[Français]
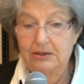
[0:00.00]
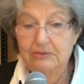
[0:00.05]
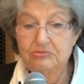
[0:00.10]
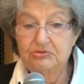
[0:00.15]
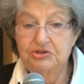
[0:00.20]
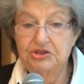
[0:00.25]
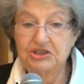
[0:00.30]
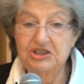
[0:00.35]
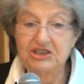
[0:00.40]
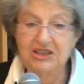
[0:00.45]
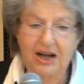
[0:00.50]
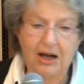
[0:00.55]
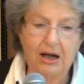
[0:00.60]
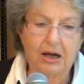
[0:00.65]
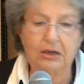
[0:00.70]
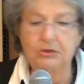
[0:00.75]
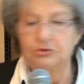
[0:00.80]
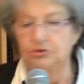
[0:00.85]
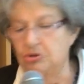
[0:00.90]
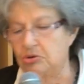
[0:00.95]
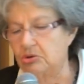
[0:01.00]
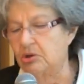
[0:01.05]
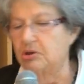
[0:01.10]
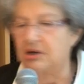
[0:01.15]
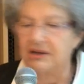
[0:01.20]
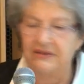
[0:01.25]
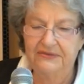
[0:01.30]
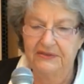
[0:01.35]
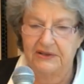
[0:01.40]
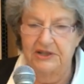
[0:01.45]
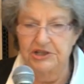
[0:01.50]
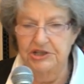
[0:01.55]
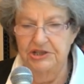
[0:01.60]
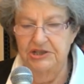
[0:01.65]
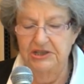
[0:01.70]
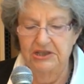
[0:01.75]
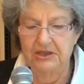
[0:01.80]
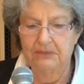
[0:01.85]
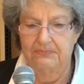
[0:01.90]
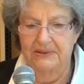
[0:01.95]
sans trop
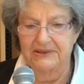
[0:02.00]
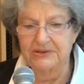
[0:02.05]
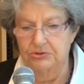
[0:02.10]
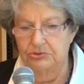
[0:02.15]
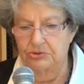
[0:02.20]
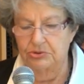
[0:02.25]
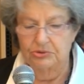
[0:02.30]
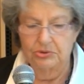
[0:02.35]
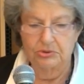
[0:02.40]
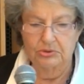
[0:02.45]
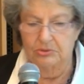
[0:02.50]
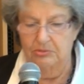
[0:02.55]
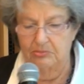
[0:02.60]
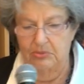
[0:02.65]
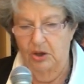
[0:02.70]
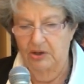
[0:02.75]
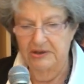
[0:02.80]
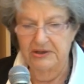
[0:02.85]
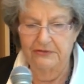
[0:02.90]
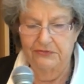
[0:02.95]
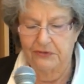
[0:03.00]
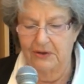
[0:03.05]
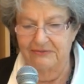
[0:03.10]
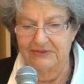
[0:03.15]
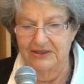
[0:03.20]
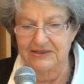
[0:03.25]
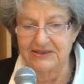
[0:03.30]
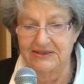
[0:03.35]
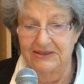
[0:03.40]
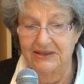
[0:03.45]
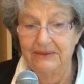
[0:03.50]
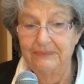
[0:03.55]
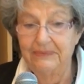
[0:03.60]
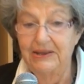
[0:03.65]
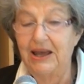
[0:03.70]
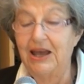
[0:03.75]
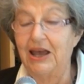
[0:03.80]
réfléchir, parce que, bon, il faut avancer,